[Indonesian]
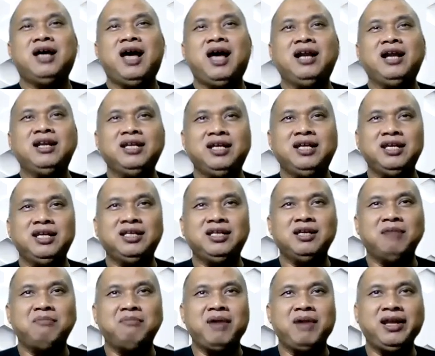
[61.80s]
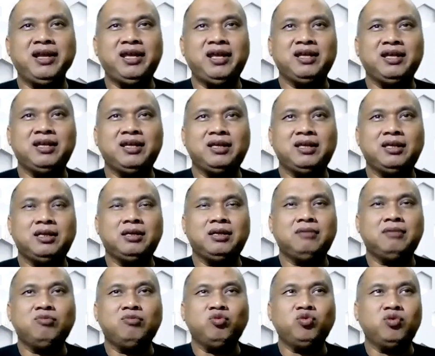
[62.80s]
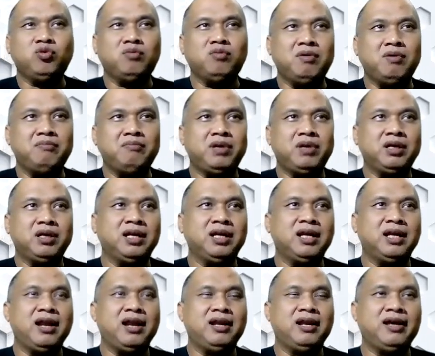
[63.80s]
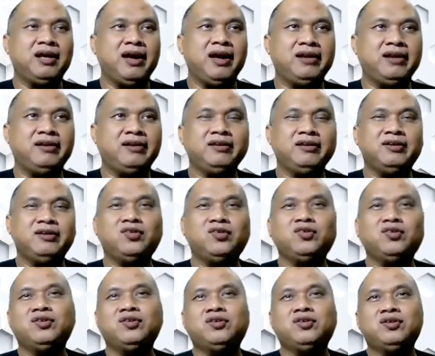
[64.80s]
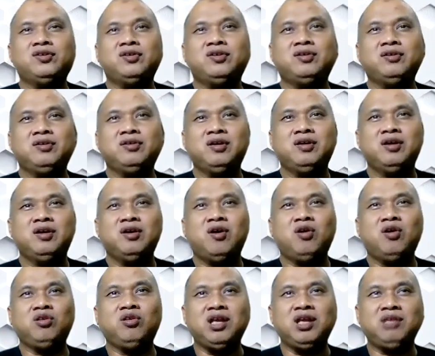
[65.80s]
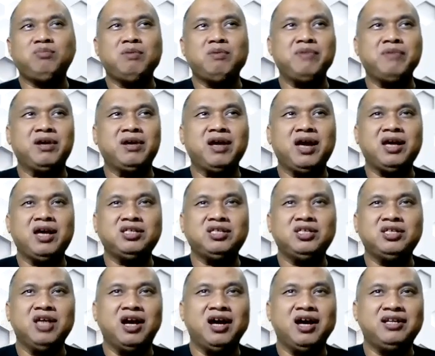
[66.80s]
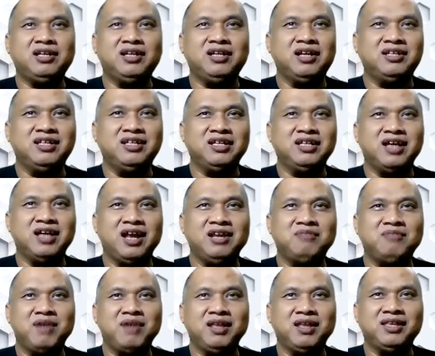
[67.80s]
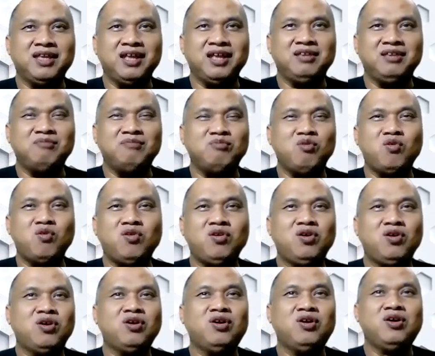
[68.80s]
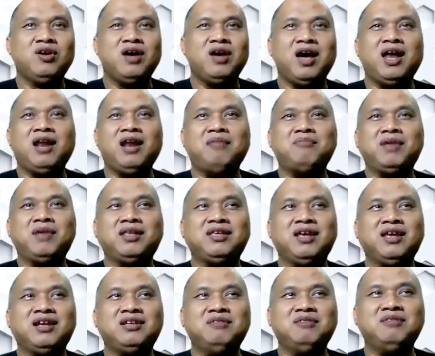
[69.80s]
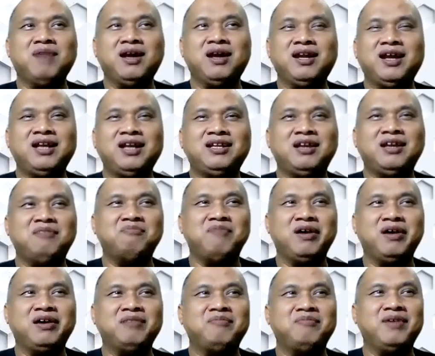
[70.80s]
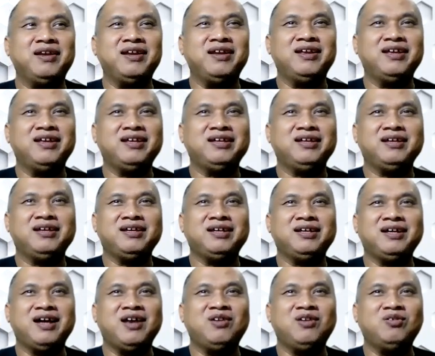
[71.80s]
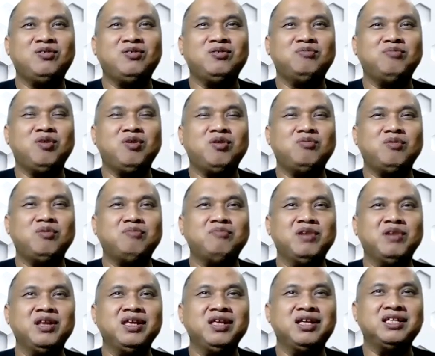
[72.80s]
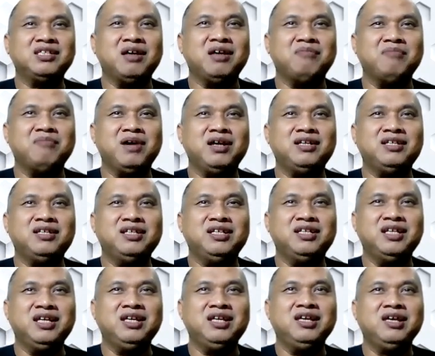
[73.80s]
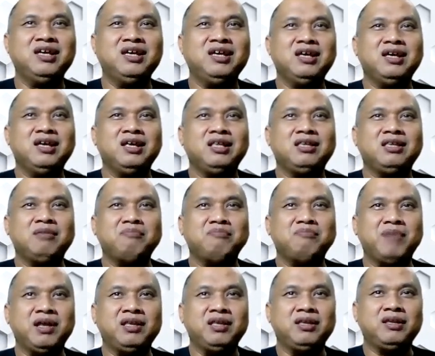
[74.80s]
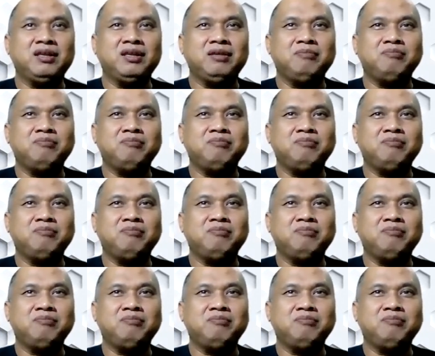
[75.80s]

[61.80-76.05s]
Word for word: Andi Damani untuk memperkenalkan eh, outlet PPKS yang ada di Kalimantan Timur, alamatnya di mana dan bagaimana kalau mau membeli kecambah di tempat